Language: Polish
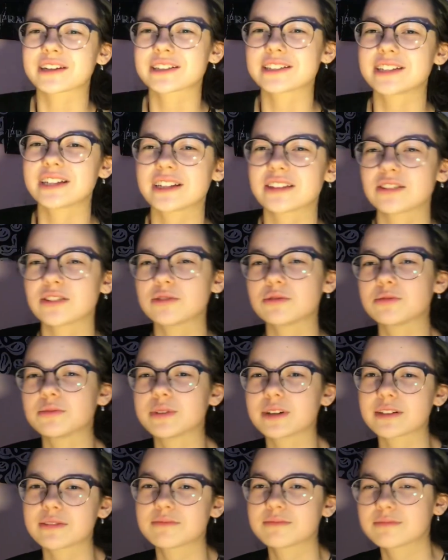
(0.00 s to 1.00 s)
średnio
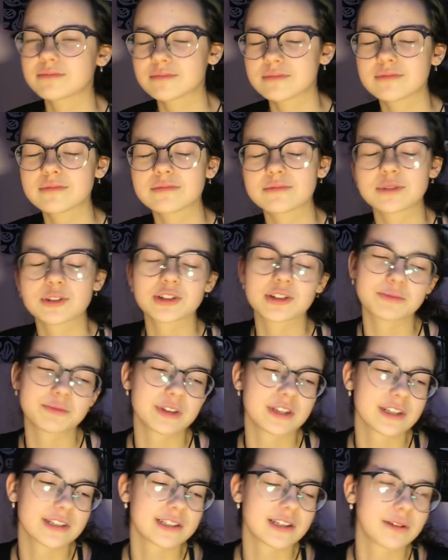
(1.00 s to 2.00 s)
lubię. Proszę mnie
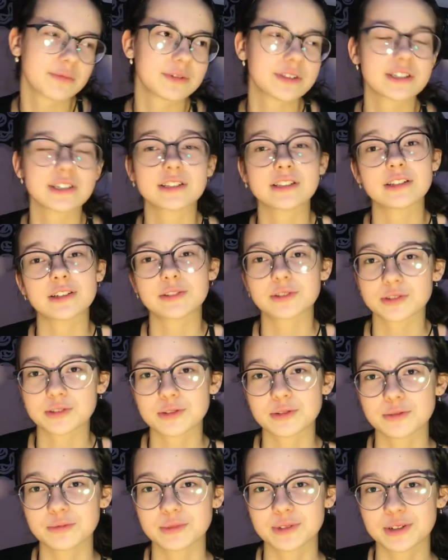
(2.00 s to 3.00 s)
nie zabić, jeśli ktoś
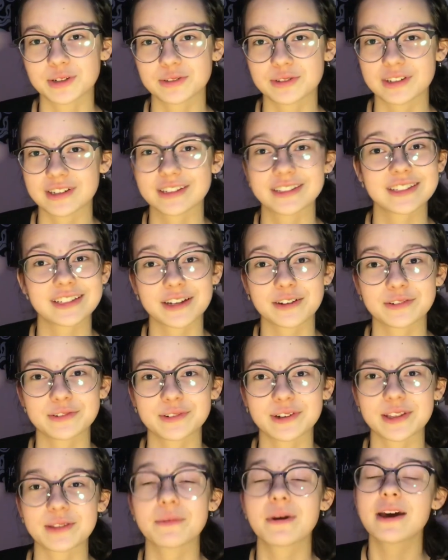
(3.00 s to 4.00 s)
lubi Rona, jest jego
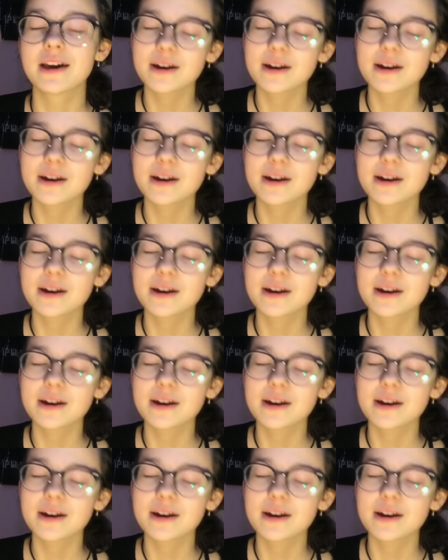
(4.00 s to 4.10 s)
fanem.